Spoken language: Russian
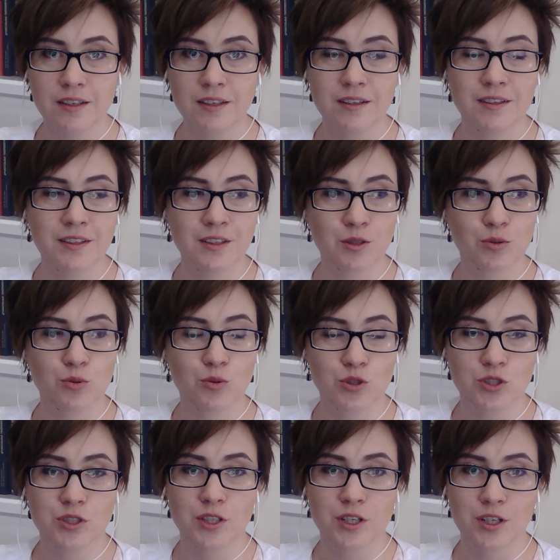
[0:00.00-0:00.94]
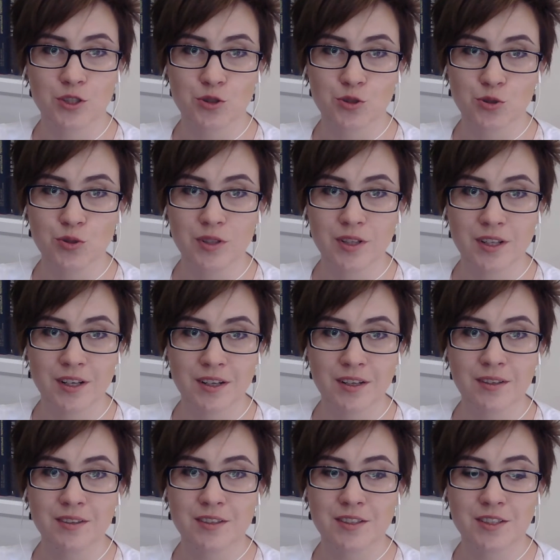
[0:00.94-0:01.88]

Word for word: и это очень хорошо для